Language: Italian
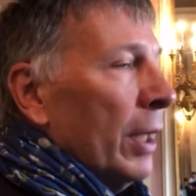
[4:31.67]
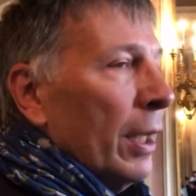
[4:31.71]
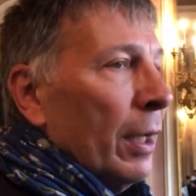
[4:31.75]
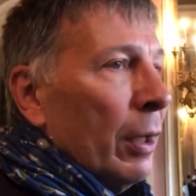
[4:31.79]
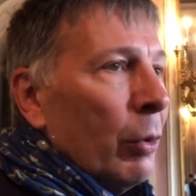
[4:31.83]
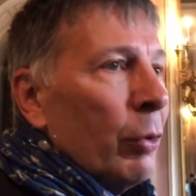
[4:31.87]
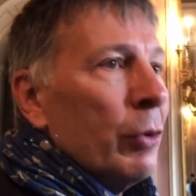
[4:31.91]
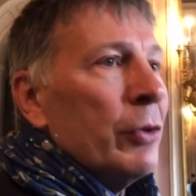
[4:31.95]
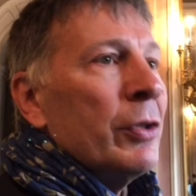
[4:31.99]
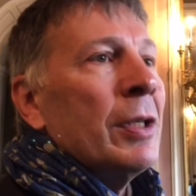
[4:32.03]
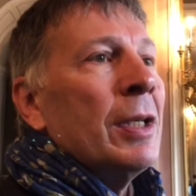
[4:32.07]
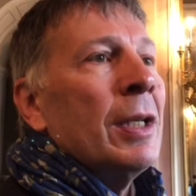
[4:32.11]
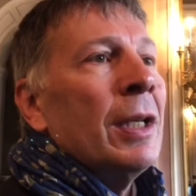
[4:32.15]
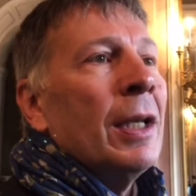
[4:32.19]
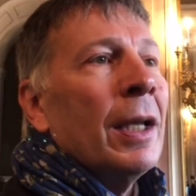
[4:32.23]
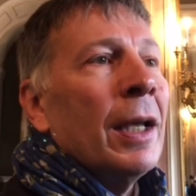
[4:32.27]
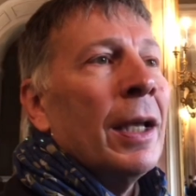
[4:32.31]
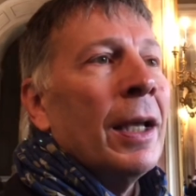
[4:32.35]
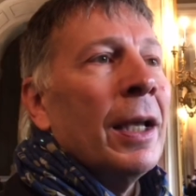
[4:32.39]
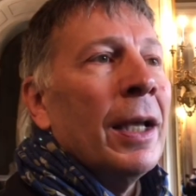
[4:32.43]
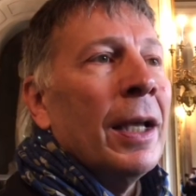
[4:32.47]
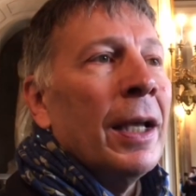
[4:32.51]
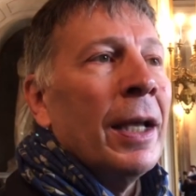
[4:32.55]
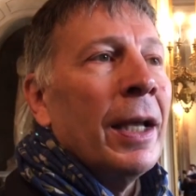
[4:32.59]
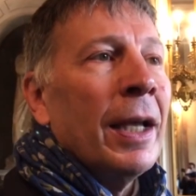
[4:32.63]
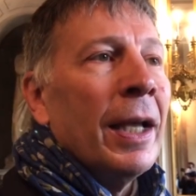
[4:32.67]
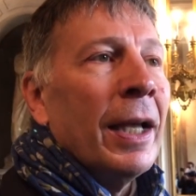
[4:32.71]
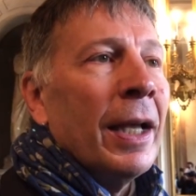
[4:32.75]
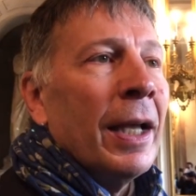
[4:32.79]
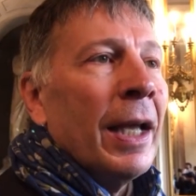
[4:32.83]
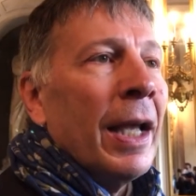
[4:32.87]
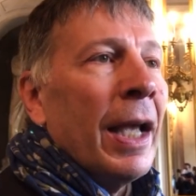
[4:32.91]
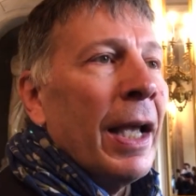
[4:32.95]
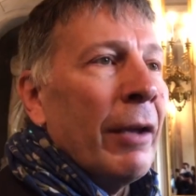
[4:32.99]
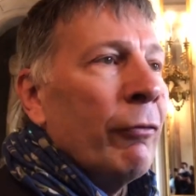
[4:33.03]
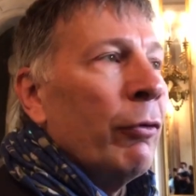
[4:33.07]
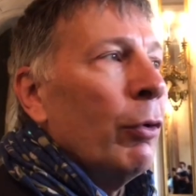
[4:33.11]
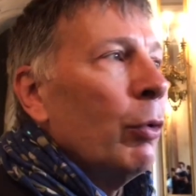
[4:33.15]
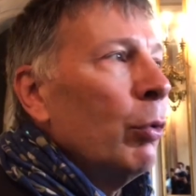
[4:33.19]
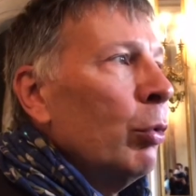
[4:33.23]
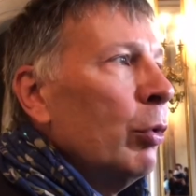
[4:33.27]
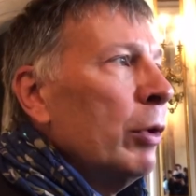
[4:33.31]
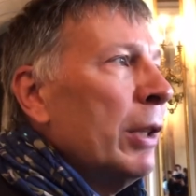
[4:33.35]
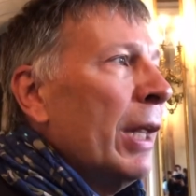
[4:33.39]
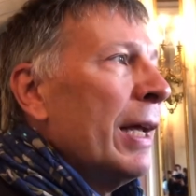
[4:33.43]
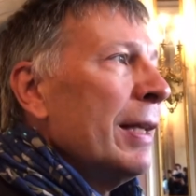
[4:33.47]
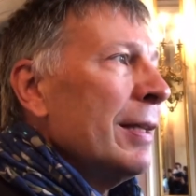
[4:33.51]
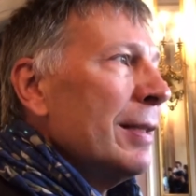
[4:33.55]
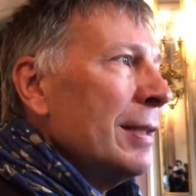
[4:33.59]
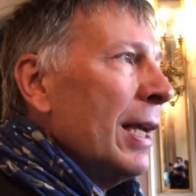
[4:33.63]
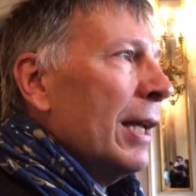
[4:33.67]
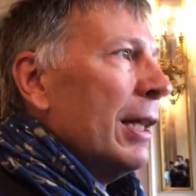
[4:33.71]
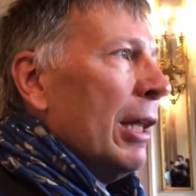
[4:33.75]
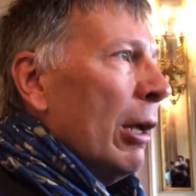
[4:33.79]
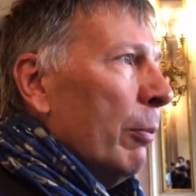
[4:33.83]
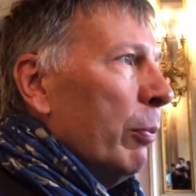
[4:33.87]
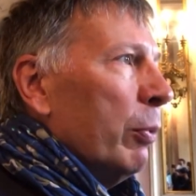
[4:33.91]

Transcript: così eh, evoluta sia da un